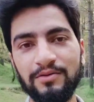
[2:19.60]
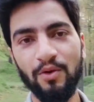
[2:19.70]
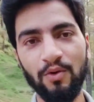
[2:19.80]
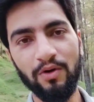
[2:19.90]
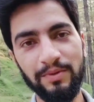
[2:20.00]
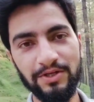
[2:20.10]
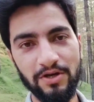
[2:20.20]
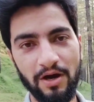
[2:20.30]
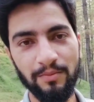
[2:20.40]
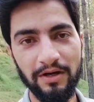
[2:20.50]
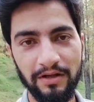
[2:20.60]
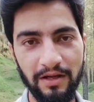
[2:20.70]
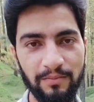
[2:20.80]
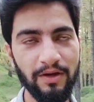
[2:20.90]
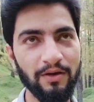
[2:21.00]
तो अभी शाम का
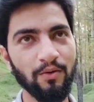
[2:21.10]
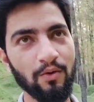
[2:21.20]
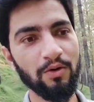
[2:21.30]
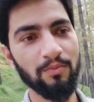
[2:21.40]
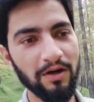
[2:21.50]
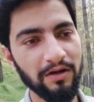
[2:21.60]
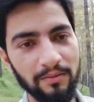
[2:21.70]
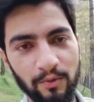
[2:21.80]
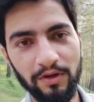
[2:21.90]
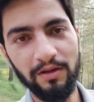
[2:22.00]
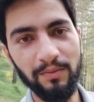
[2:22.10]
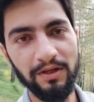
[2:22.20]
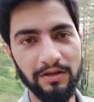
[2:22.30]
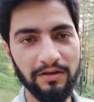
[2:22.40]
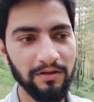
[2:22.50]
टाइम है और मगरब होने में
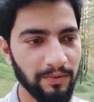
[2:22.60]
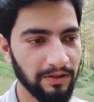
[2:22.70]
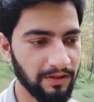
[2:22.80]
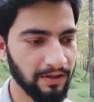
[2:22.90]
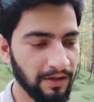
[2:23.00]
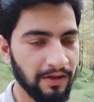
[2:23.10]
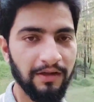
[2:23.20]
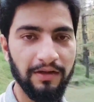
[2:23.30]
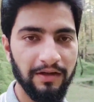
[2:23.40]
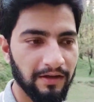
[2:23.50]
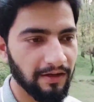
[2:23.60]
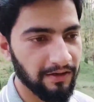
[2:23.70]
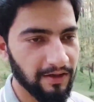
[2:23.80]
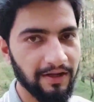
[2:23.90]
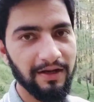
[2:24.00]
तकरीबन एक
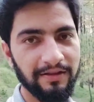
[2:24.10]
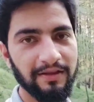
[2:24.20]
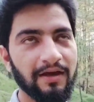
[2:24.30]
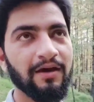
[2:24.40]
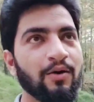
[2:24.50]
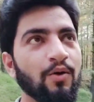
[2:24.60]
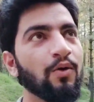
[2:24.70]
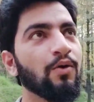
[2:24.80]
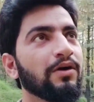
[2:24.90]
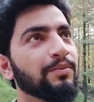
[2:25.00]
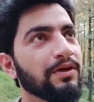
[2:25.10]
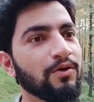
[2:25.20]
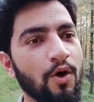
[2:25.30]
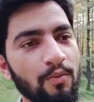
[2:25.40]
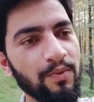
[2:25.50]
घंटा रहता है और अभी
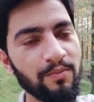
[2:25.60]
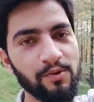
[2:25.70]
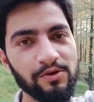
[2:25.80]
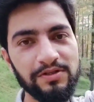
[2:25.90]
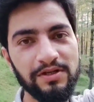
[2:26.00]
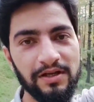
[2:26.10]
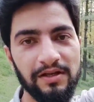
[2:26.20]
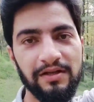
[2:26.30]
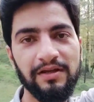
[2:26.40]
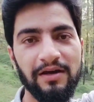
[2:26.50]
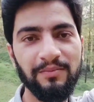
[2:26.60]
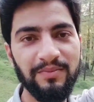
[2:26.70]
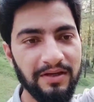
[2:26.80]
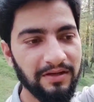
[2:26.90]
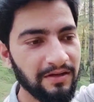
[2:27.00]
टॉप पे पहुंचने के लिए
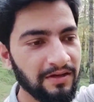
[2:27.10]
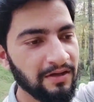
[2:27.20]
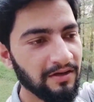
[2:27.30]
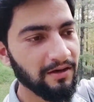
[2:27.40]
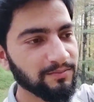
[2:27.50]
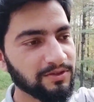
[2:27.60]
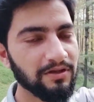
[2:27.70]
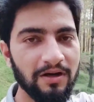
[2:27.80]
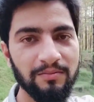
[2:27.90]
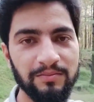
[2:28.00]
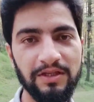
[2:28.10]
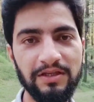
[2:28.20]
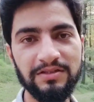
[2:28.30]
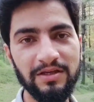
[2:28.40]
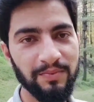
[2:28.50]
हमें कम से कम
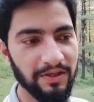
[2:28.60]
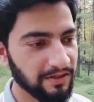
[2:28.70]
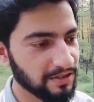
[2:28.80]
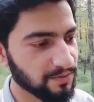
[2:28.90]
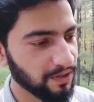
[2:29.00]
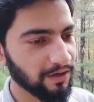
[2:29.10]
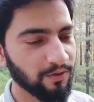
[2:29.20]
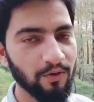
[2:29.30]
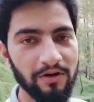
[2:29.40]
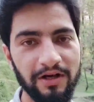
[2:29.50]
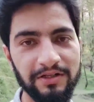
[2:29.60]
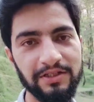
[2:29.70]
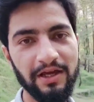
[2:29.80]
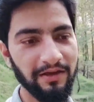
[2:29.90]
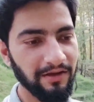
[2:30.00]
30 से 35 मिनट और लग
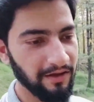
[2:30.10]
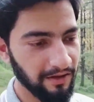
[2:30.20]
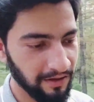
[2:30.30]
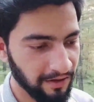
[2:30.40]
जाएंगे